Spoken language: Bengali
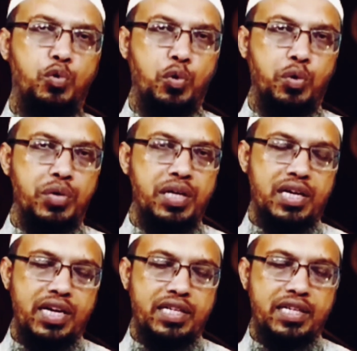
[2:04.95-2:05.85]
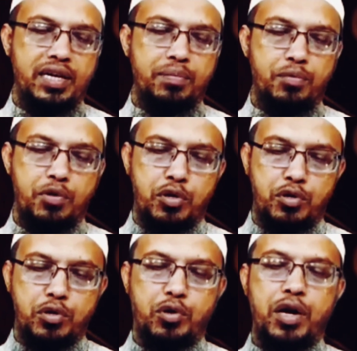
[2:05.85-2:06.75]
উদ্যোগ এটিকে
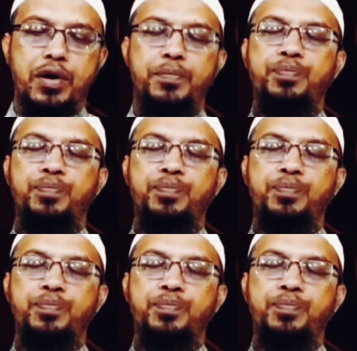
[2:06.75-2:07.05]
প্রতিহত করা